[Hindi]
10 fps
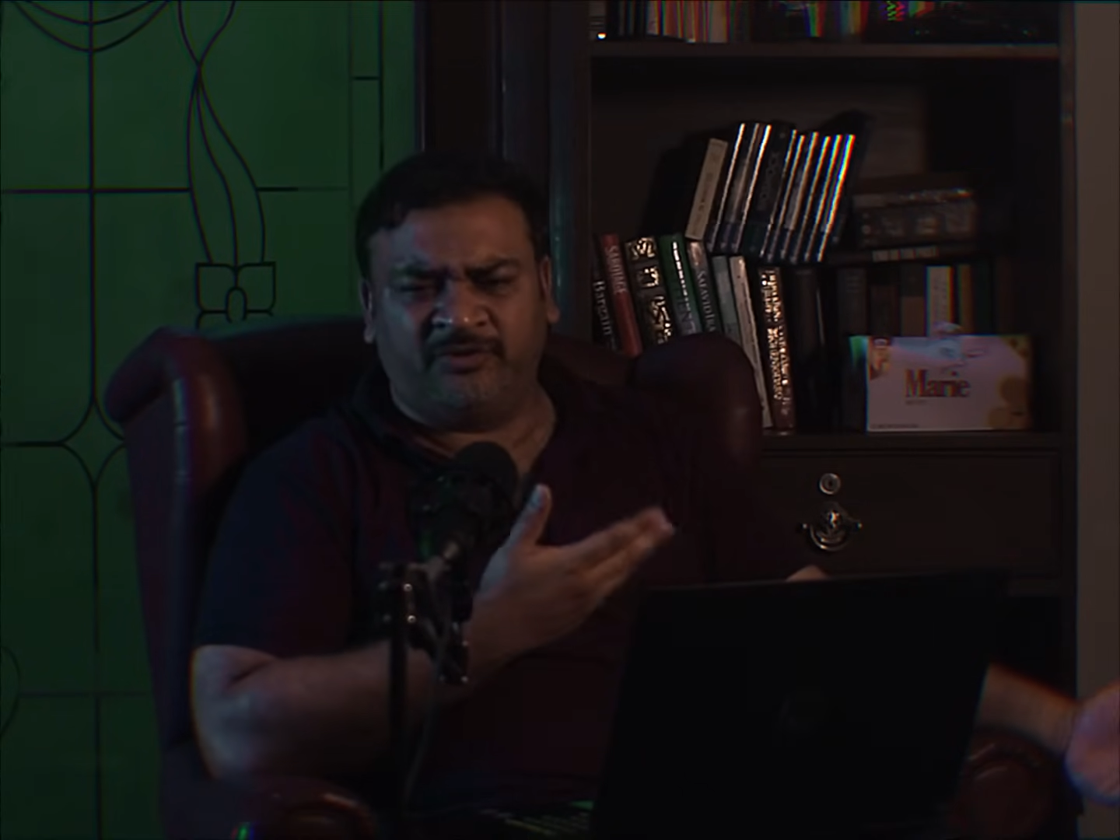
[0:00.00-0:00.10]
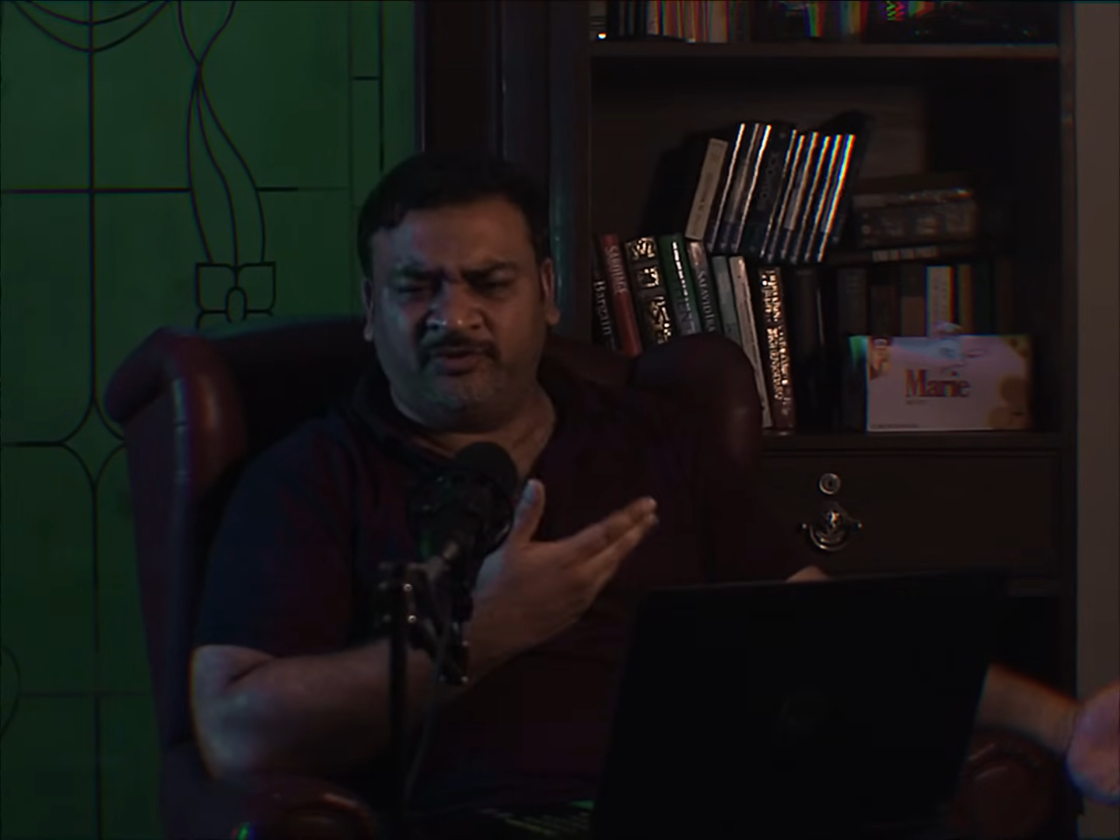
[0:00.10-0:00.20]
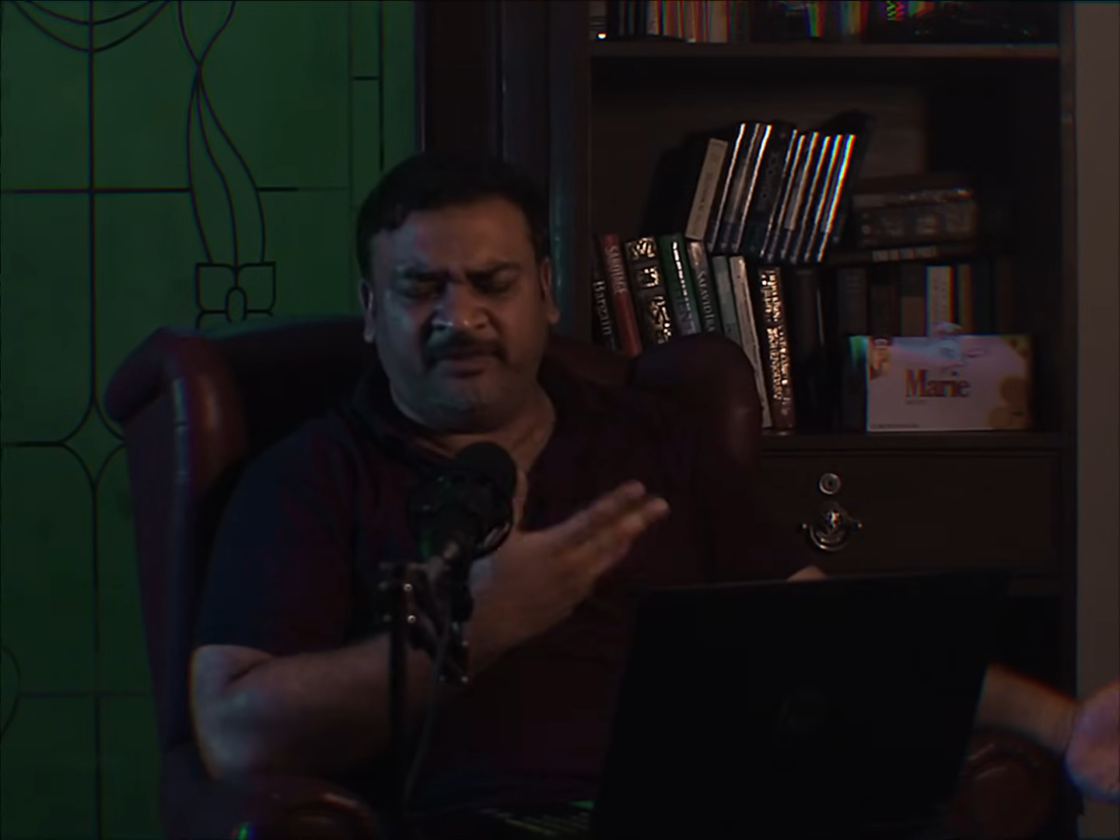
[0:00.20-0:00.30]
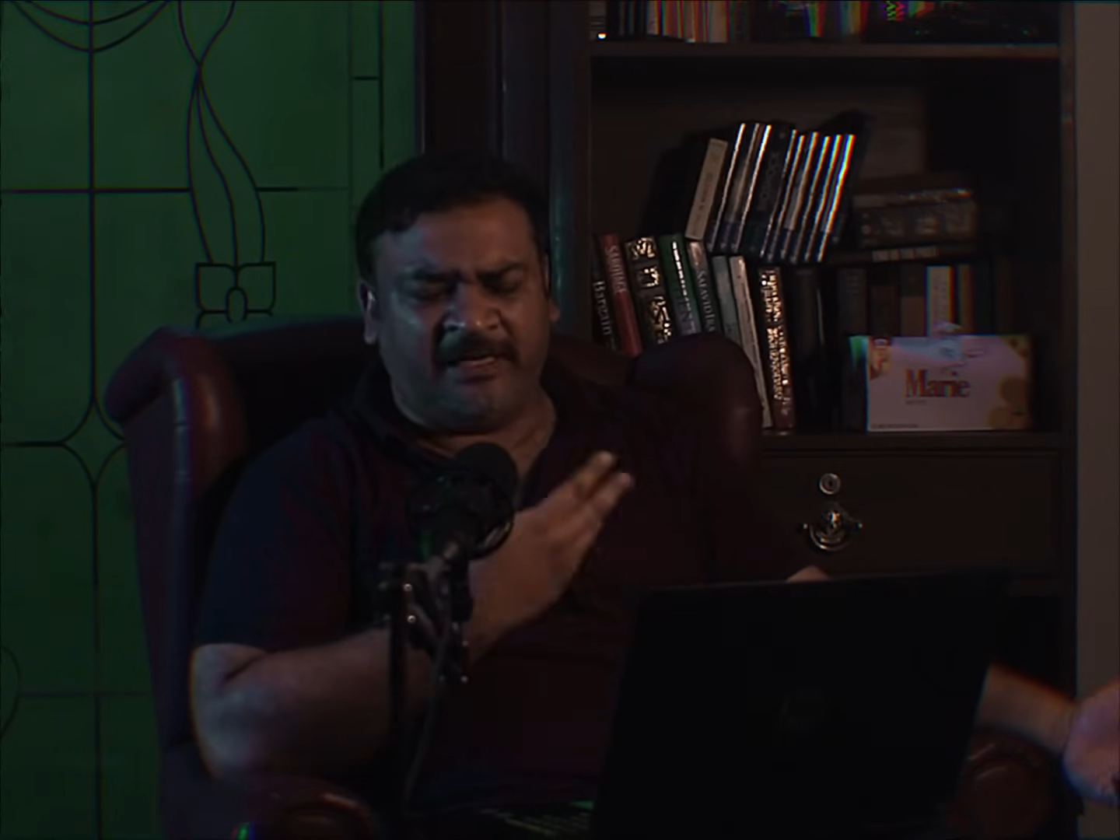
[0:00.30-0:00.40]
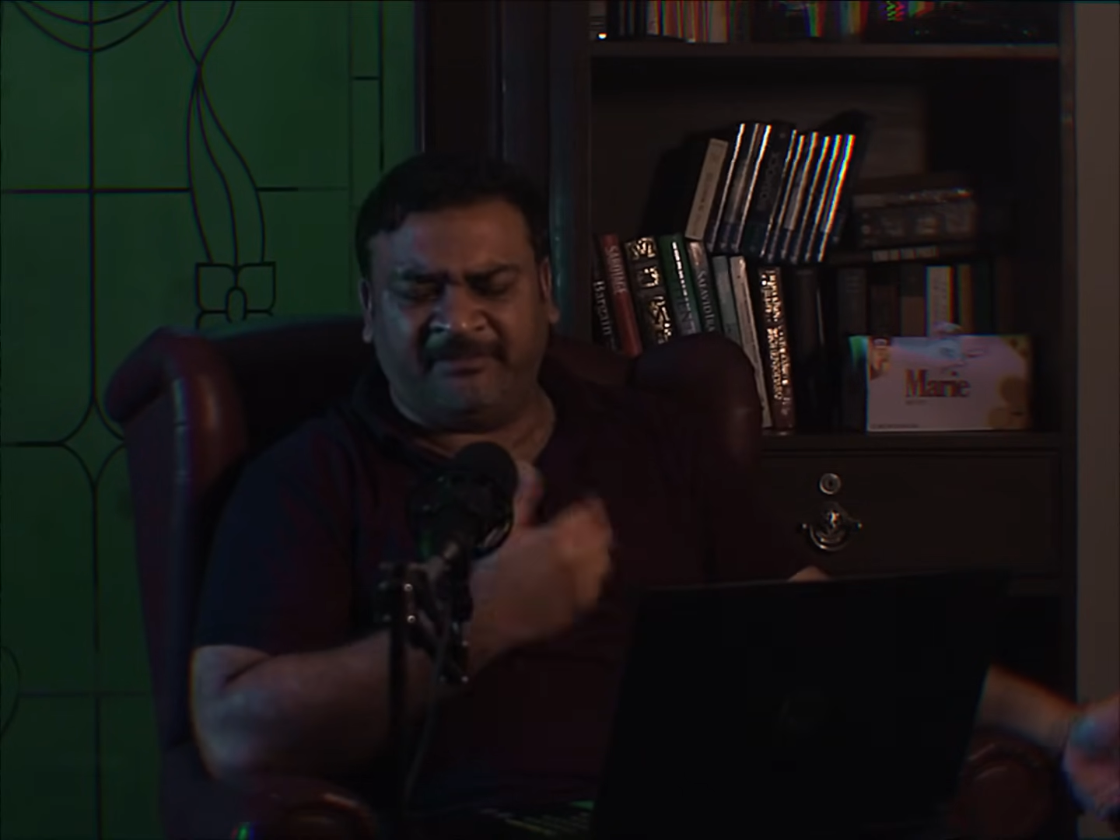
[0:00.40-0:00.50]

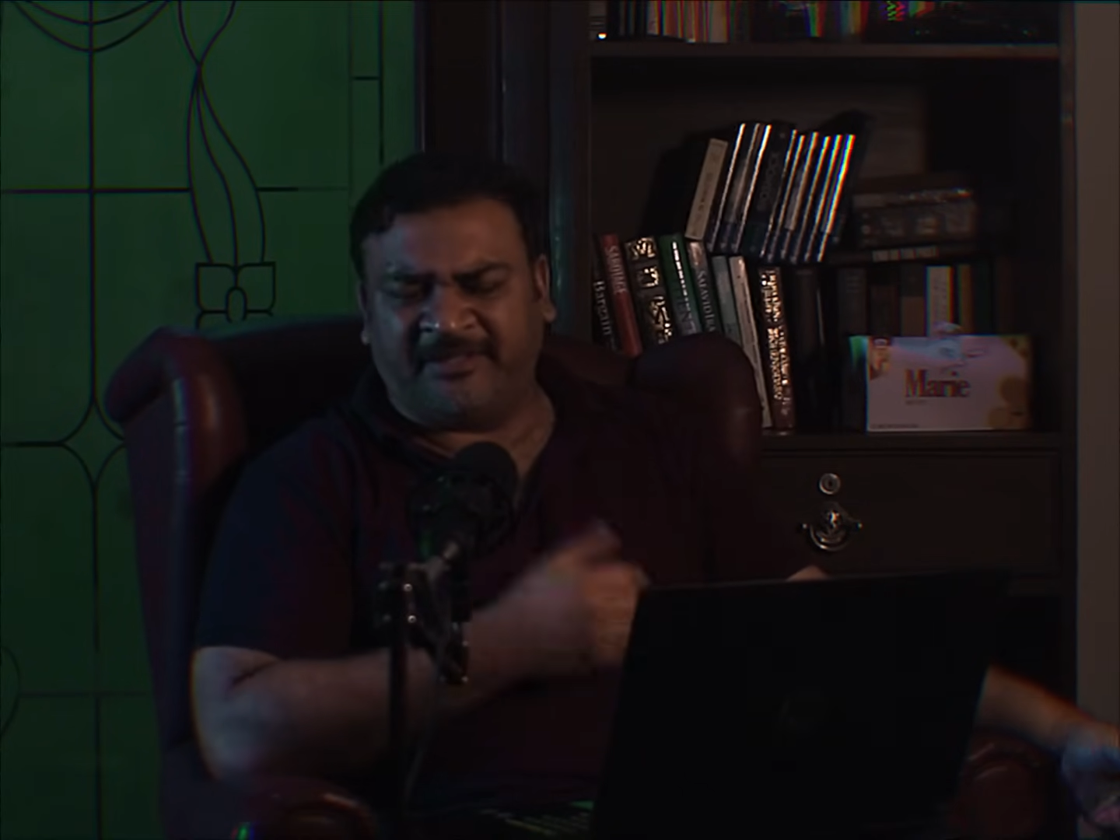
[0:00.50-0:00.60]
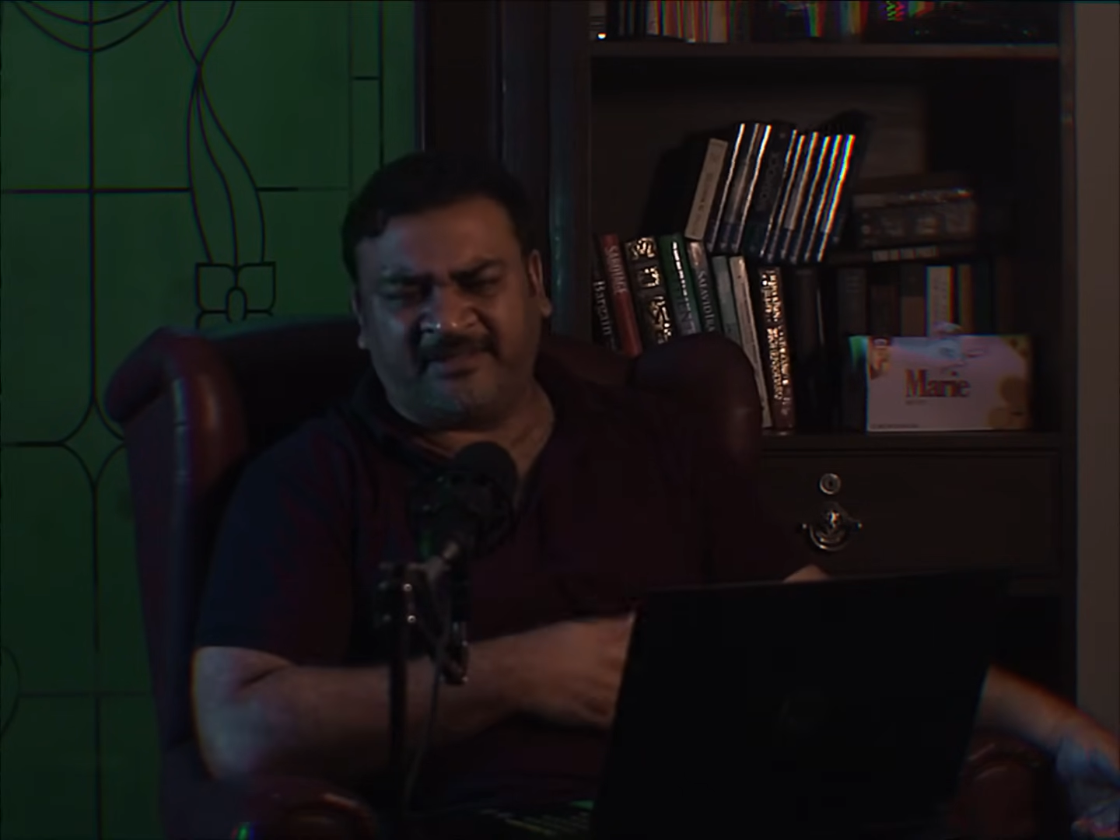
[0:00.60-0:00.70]
जो भी आप कर